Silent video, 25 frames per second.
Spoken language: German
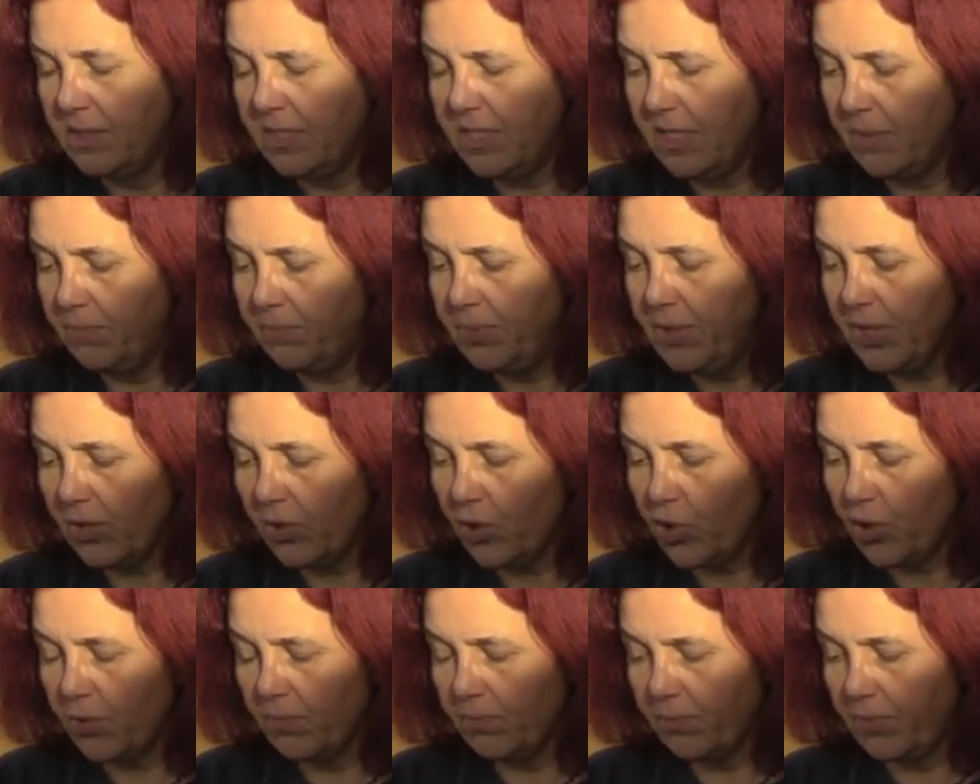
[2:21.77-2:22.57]
Die
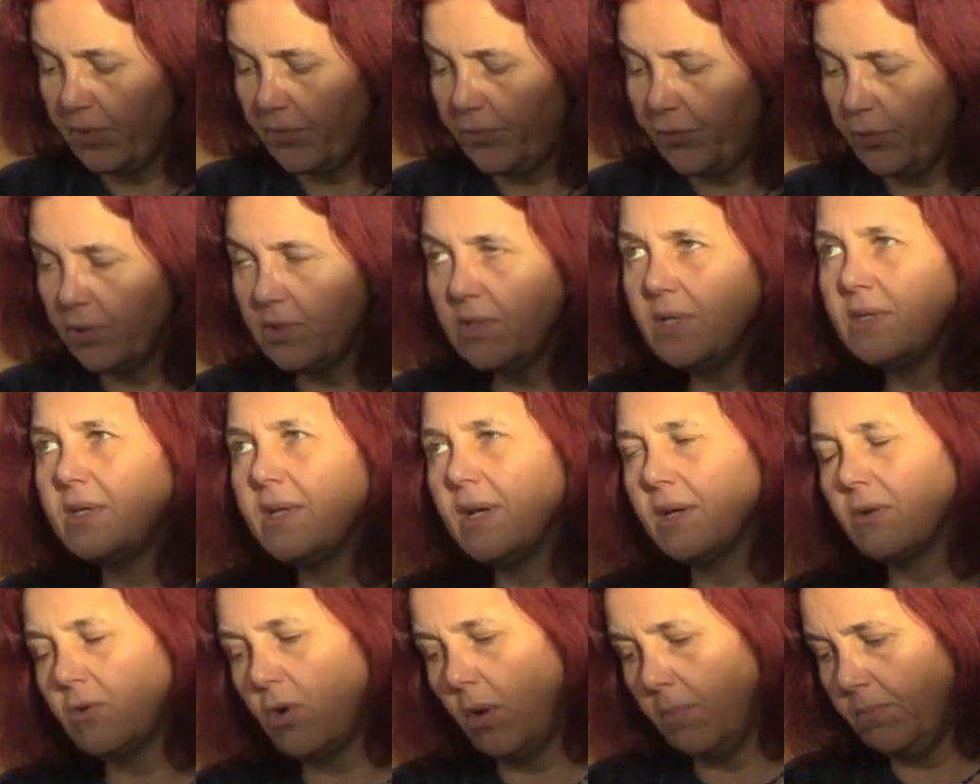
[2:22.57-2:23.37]
empirischen Befunde
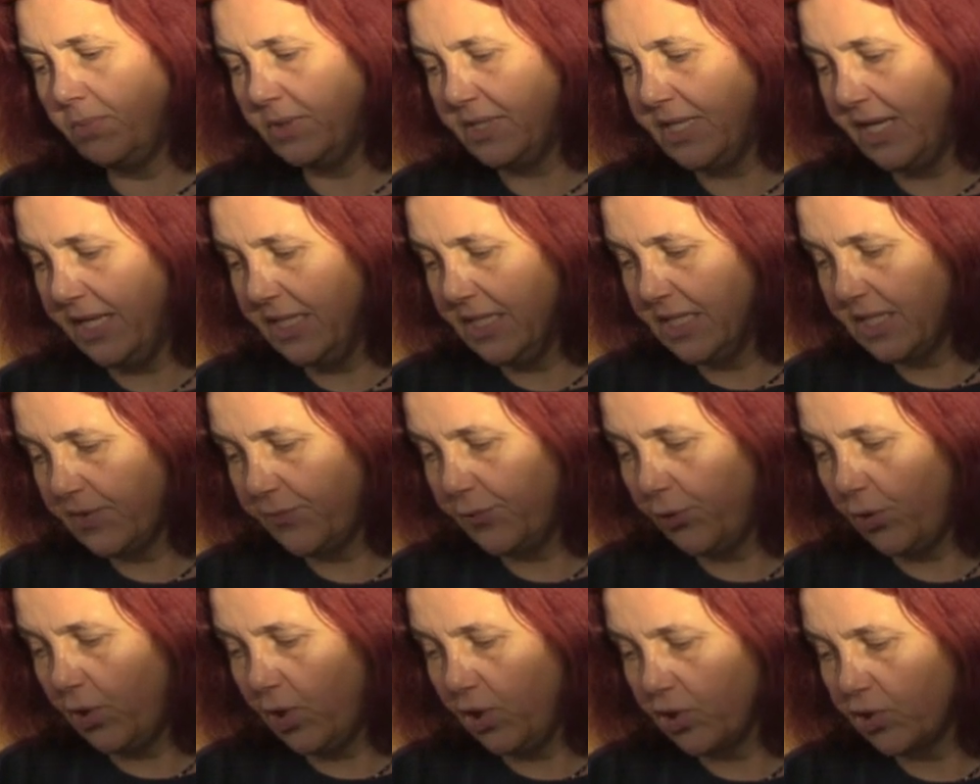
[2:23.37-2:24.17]
der
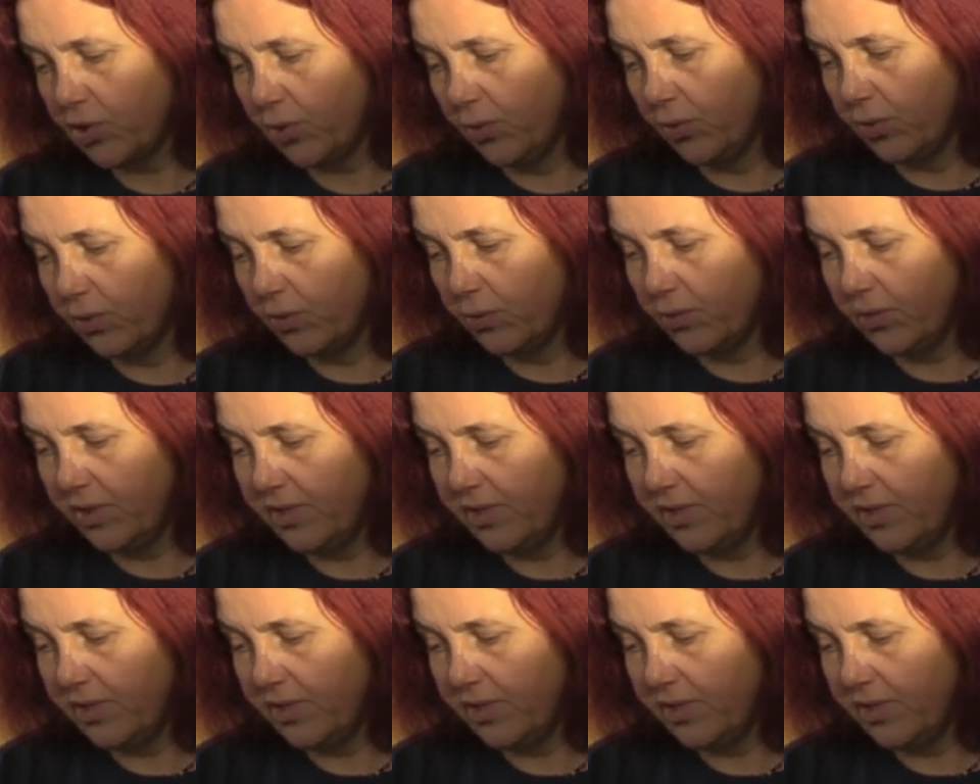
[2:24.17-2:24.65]
Kompetenzforschung